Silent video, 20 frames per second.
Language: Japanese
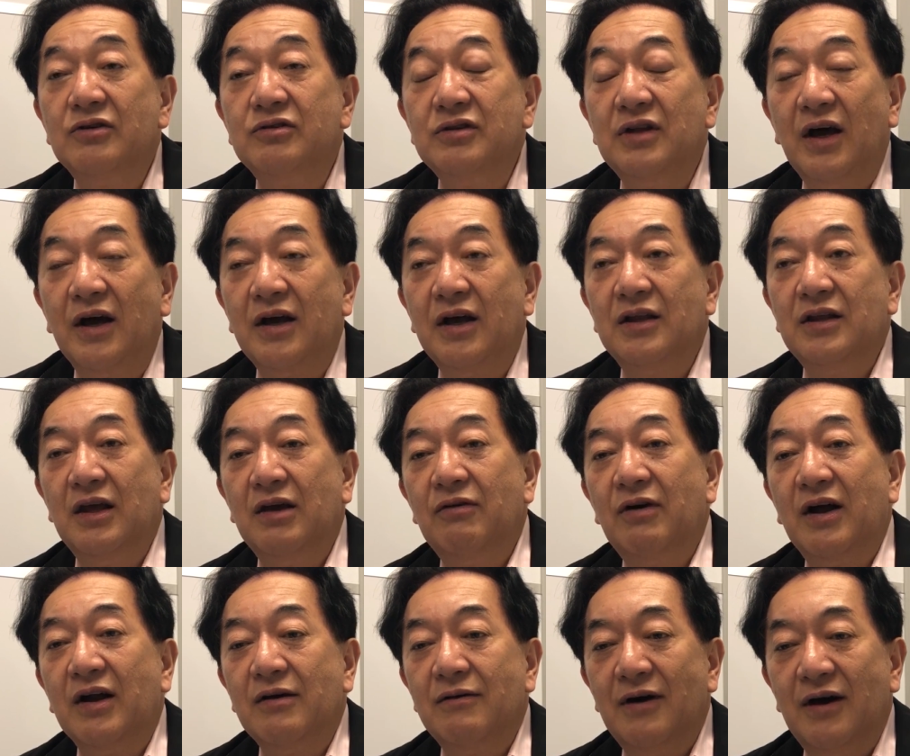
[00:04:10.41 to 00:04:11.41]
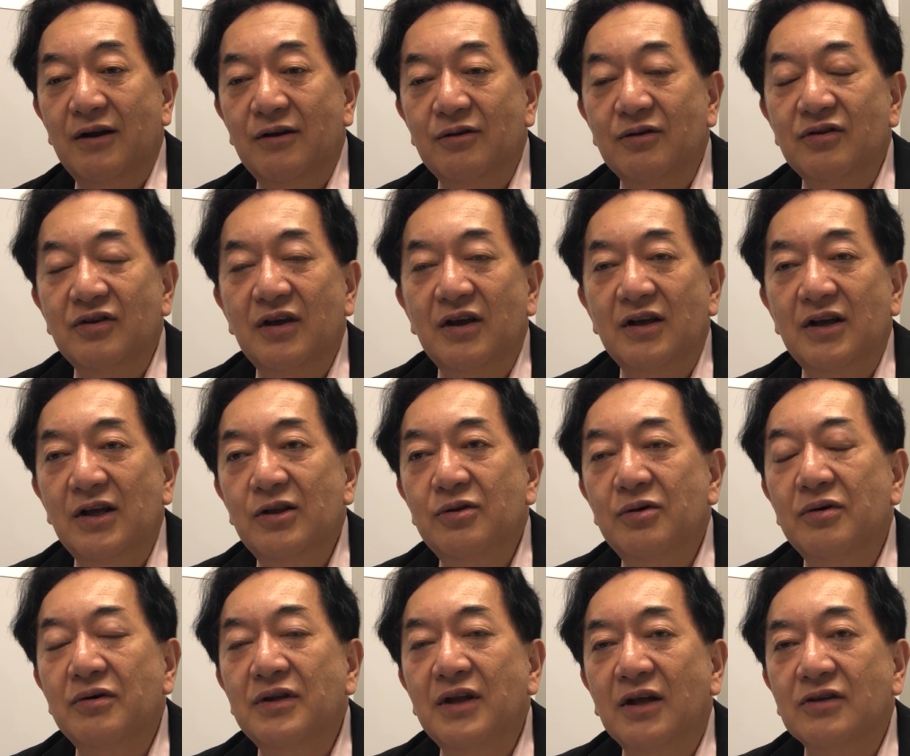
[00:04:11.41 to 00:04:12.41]
くだけで我々の税金
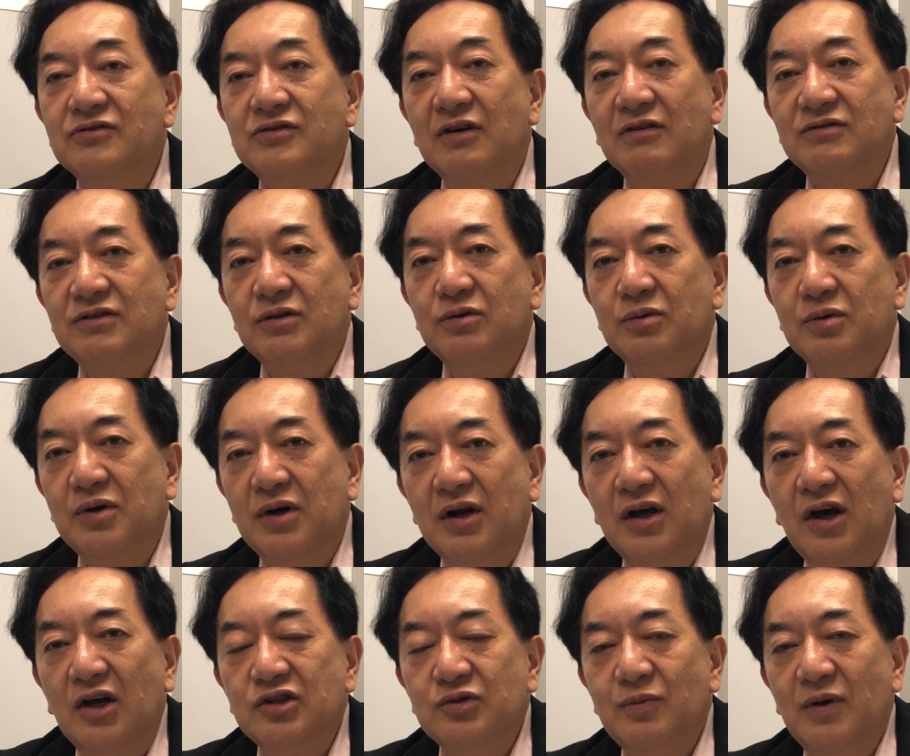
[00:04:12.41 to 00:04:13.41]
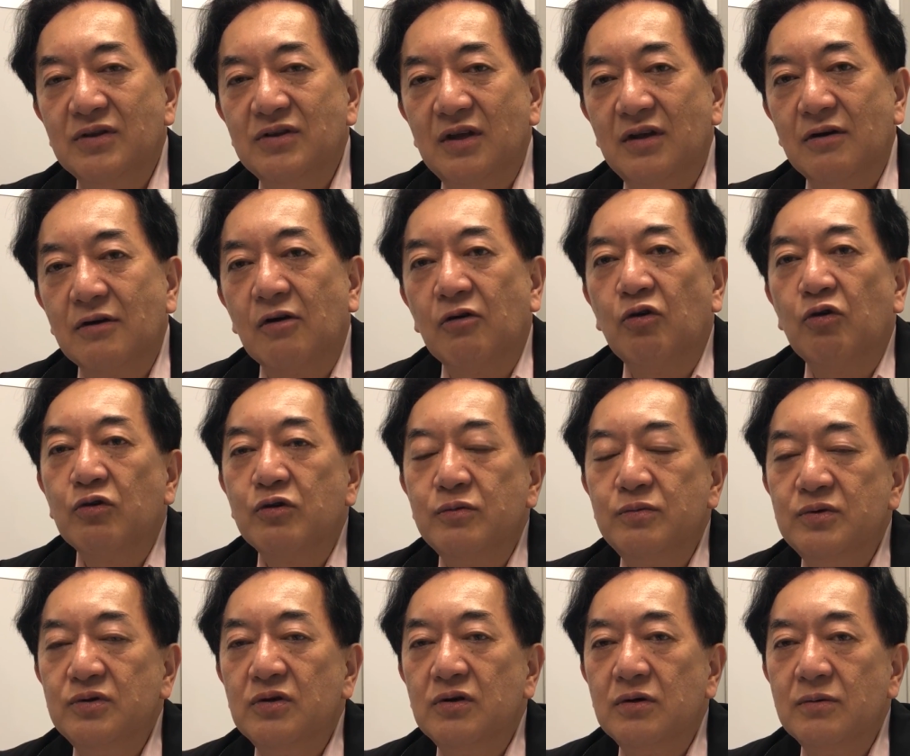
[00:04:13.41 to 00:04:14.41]
どうなっちゃうってとこから始まったのが北
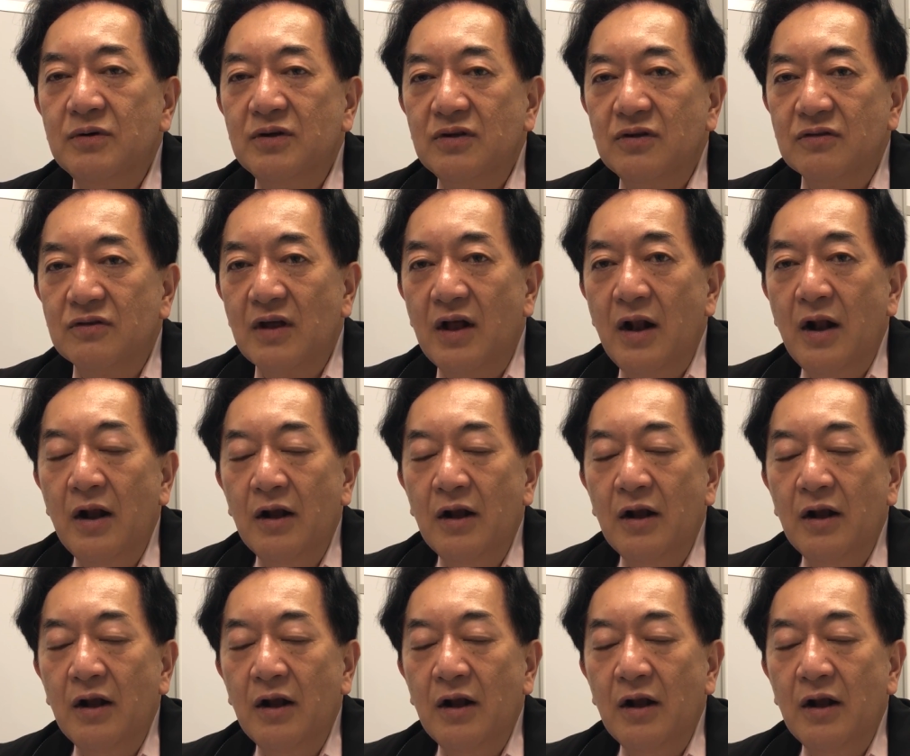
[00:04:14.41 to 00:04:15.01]
部同盟です